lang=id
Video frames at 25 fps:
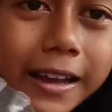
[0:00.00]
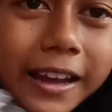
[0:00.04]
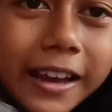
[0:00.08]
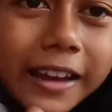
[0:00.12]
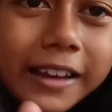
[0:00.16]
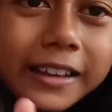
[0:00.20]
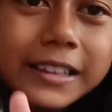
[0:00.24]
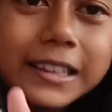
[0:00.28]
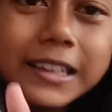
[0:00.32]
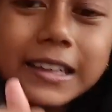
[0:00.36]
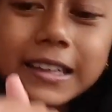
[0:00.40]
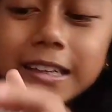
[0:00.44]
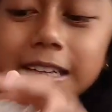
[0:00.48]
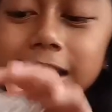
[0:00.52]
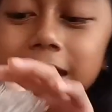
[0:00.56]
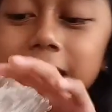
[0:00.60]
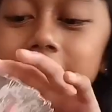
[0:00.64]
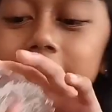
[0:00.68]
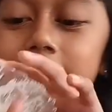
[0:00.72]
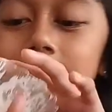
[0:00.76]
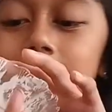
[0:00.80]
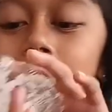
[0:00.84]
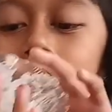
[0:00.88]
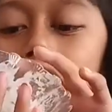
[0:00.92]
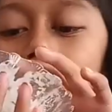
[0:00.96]
kayak
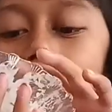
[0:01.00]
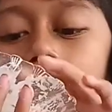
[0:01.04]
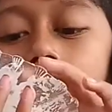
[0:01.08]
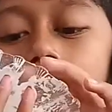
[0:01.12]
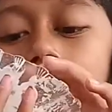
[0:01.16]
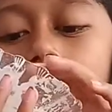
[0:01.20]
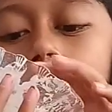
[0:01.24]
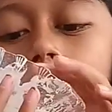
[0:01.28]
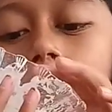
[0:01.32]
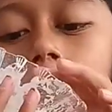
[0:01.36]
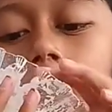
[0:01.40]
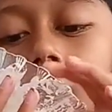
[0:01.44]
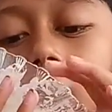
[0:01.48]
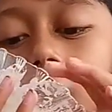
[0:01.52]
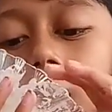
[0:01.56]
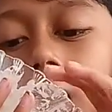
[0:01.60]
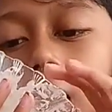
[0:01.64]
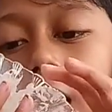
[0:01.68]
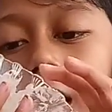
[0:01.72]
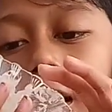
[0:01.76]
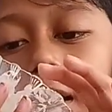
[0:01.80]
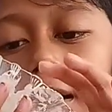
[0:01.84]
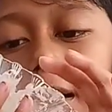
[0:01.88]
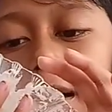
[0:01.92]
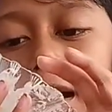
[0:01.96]
gini
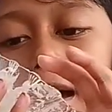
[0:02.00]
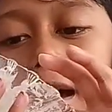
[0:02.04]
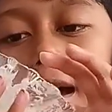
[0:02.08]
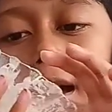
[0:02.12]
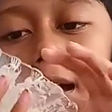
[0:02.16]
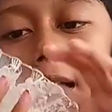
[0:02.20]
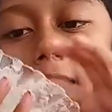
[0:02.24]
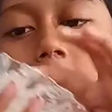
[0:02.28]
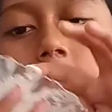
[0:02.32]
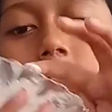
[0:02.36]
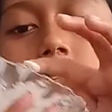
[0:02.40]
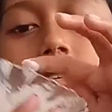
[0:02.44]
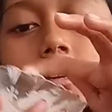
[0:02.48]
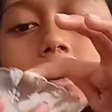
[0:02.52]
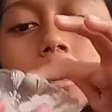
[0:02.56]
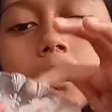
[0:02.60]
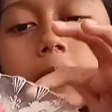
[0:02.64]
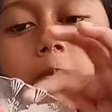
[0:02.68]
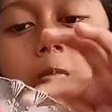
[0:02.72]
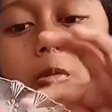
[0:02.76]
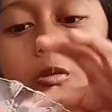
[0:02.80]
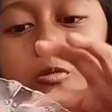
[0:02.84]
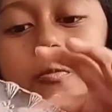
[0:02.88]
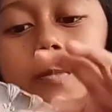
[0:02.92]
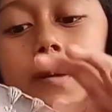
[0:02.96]
karena ini
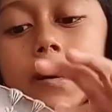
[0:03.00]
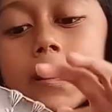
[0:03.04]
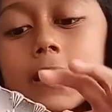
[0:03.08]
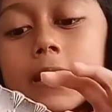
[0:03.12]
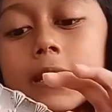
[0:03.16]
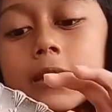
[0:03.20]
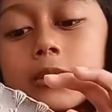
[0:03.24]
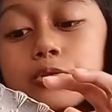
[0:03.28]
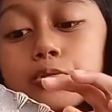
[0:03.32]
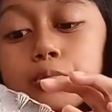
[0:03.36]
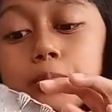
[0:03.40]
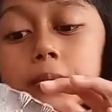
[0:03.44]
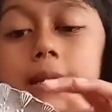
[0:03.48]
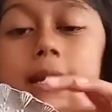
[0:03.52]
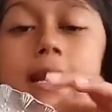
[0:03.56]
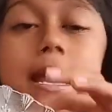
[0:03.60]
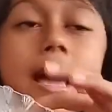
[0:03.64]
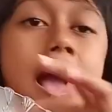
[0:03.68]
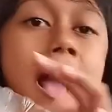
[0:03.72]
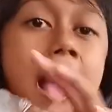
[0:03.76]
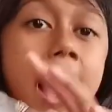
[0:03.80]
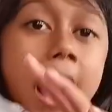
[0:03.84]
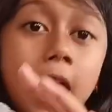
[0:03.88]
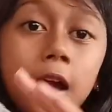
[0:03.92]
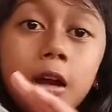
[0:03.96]
yang mau pakai cuman
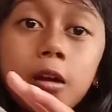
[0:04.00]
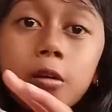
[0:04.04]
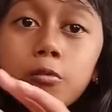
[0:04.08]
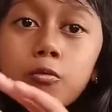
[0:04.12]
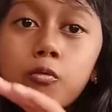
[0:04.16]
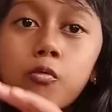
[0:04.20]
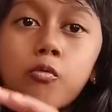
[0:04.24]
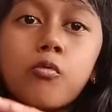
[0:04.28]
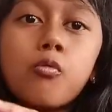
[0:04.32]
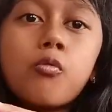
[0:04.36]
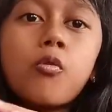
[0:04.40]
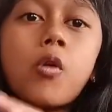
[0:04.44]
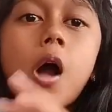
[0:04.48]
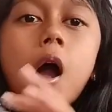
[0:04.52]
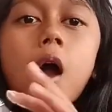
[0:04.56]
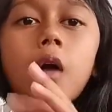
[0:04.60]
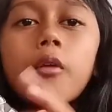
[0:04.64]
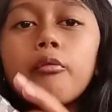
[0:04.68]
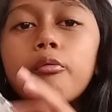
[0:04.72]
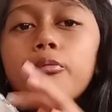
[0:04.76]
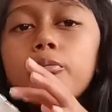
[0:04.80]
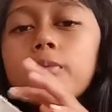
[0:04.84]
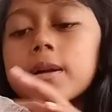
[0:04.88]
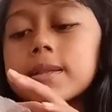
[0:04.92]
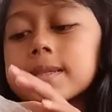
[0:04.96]
aku
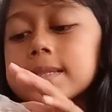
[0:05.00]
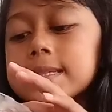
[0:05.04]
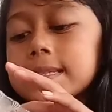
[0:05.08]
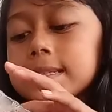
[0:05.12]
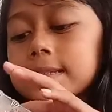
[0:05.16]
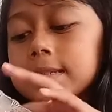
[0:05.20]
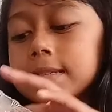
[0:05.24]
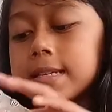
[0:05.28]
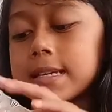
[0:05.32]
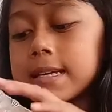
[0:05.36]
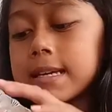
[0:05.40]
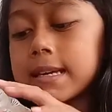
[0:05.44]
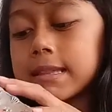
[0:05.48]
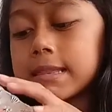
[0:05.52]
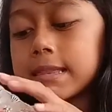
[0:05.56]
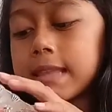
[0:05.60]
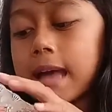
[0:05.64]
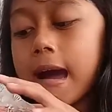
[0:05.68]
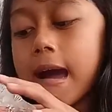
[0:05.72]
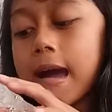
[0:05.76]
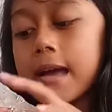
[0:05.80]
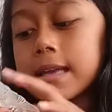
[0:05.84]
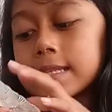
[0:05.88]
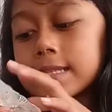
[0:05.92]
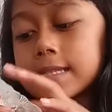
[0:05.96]
aku buat sedikit
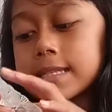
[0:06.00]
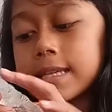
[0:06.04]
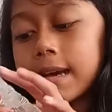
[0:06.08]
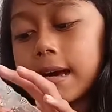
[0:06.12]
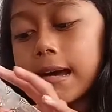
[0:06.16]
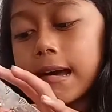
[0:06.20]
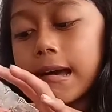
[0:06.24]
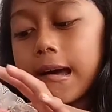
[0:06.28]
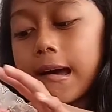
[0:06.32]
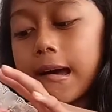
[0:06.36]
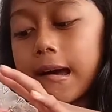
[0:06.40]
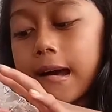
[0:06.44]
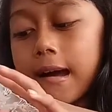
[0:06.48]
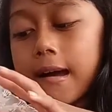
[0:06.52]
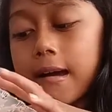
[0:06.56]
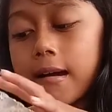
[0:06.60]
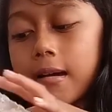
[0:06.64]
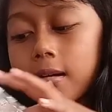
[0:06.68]
aja